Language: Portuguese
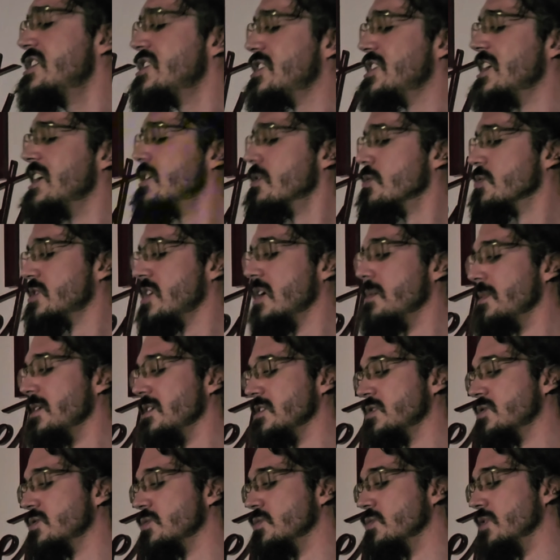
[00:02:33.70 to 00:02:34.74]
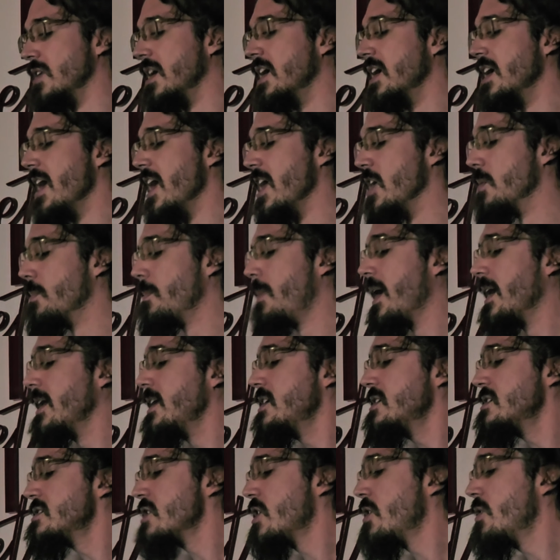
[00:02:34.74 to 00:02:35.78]
e gelo sem mensura, em um
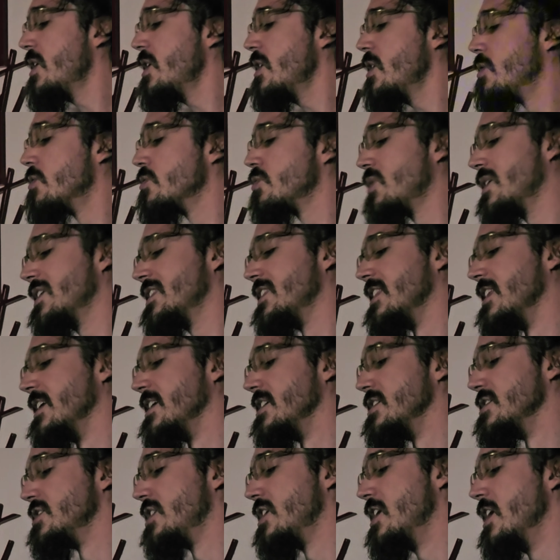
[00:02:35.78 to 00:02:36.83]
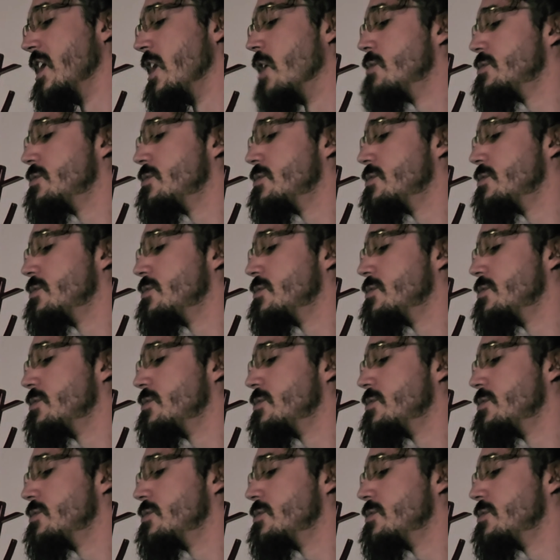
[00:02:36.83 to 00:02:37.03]
país ou em outro atende.